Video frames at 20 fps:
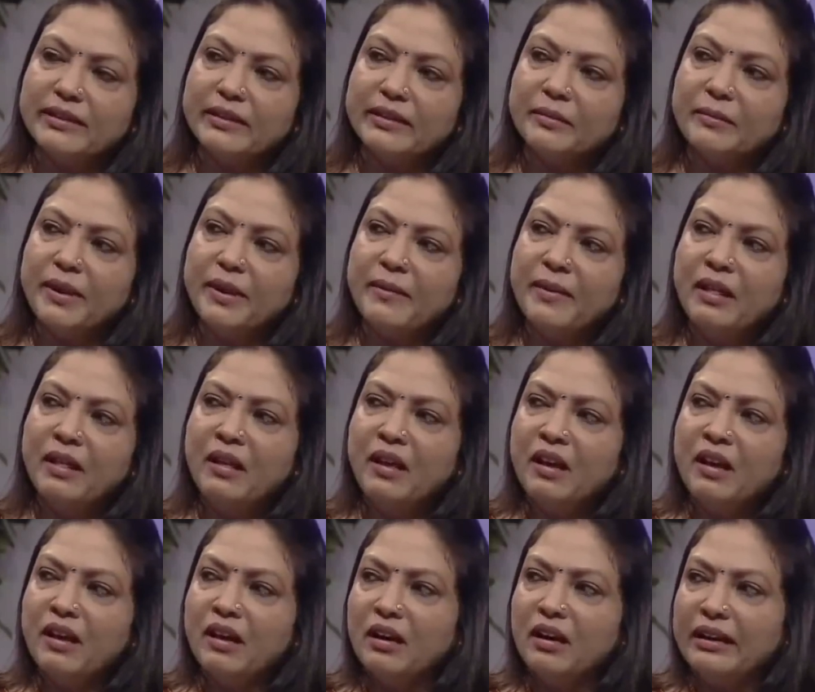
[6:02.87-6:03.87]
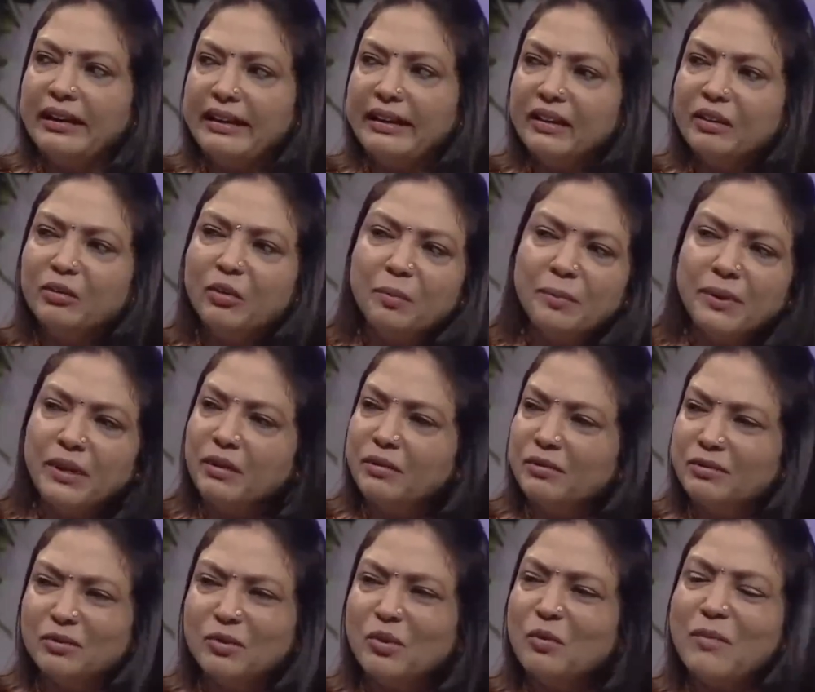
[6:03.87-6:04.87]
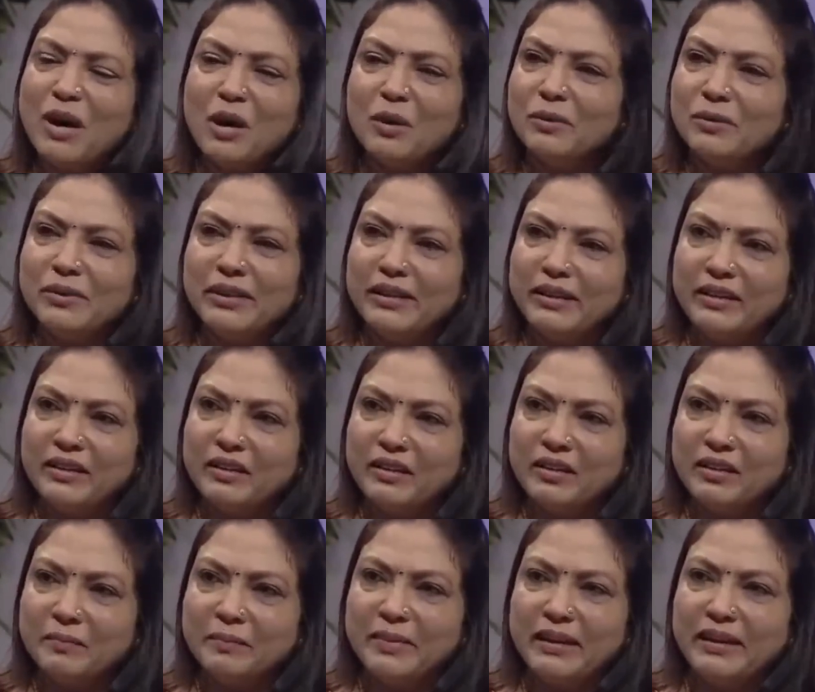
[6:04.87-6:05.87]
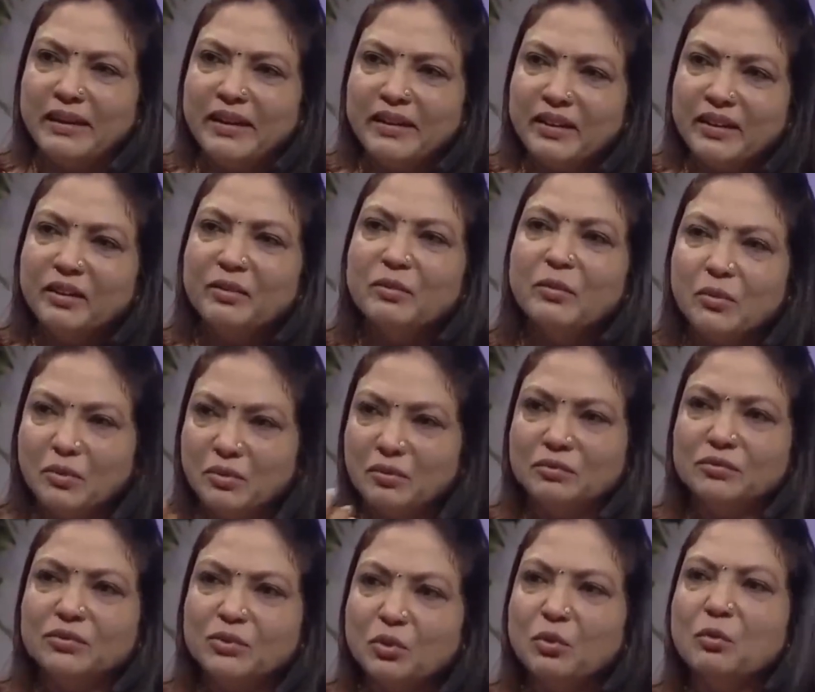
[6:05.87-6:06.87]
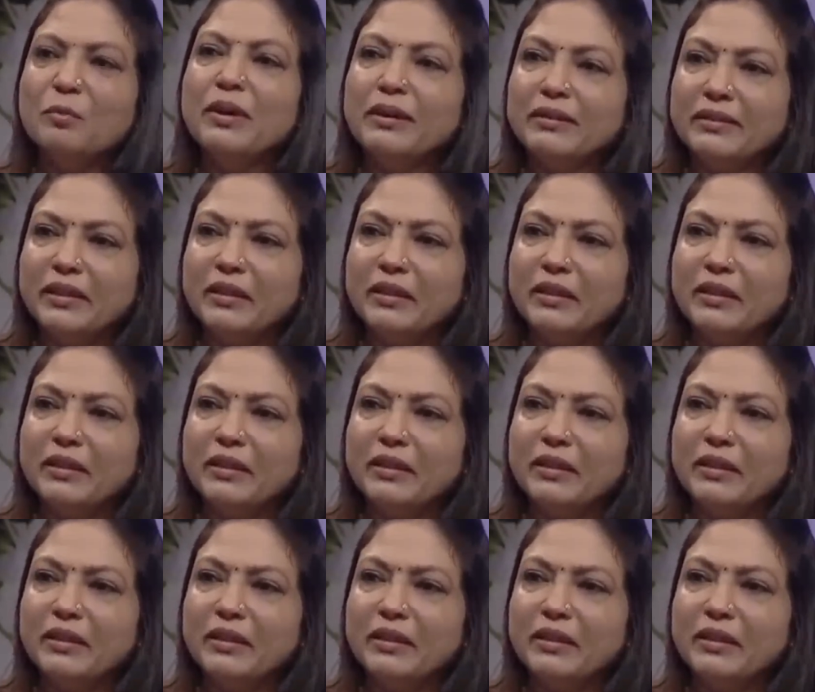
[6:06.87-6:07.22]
लगी मैं आ, लेकिन वो फिर वो माहौल नहीं रहा पढ़ने की वो जो उमंग